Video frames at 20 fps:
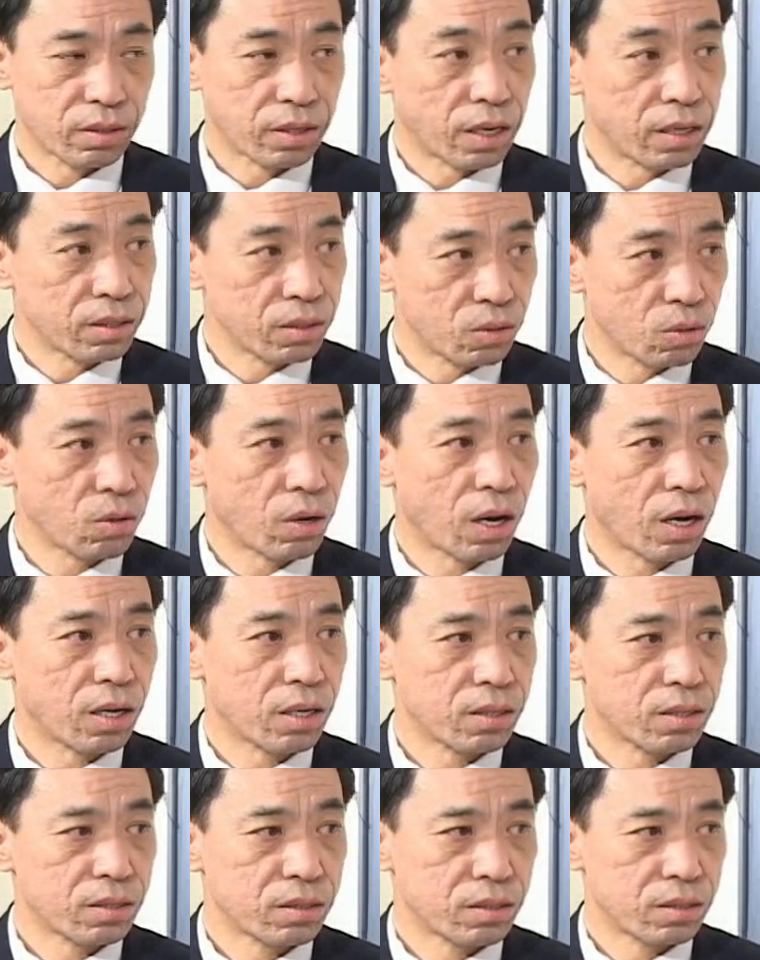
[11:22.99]
肝硬
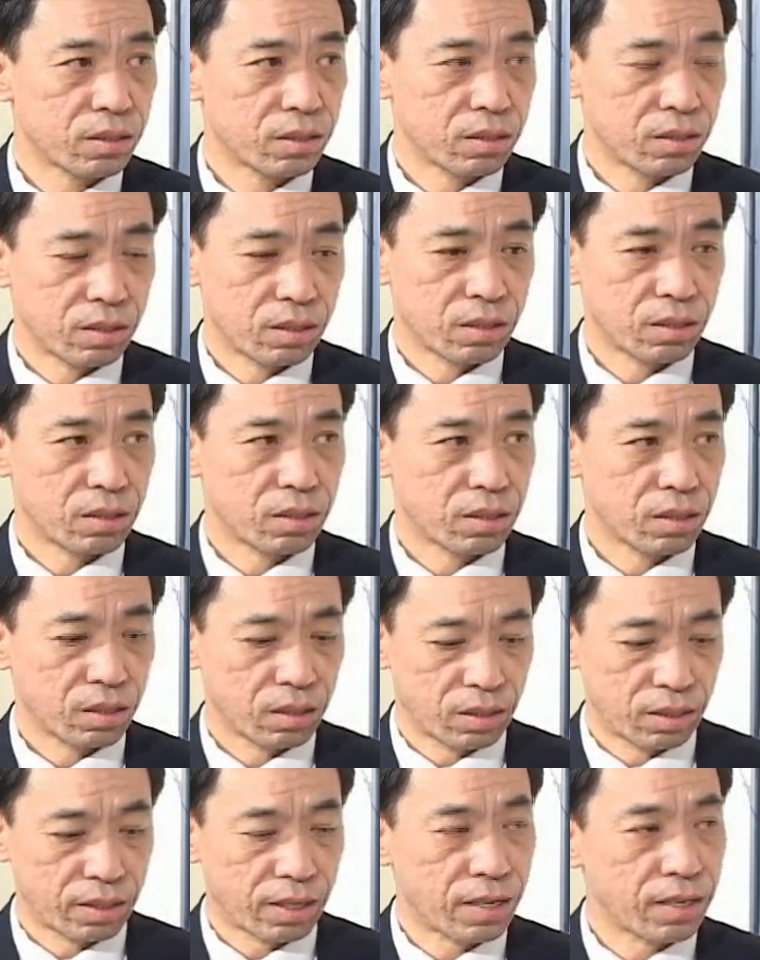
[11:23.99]
化、
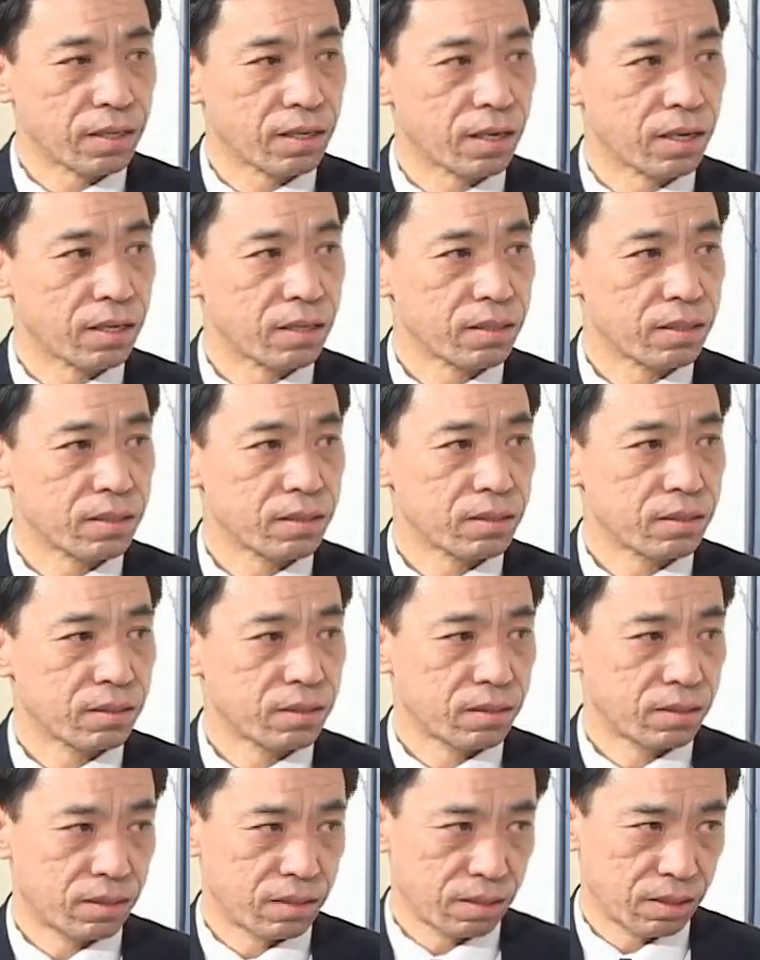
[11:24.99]
肝癌、
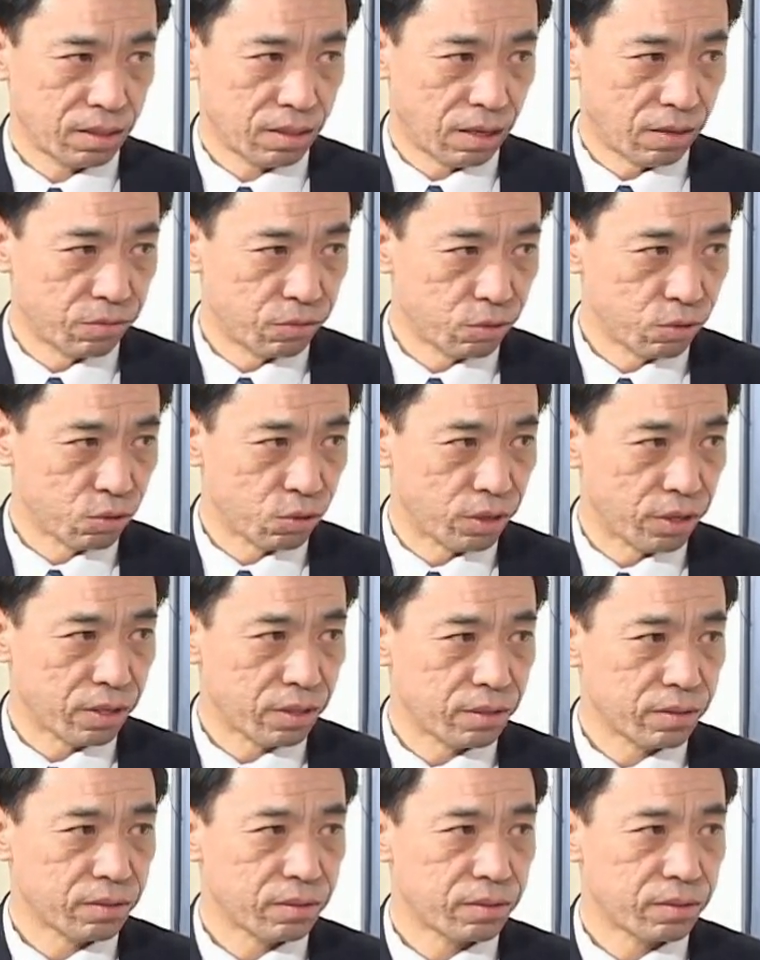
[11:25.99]
肝腹水，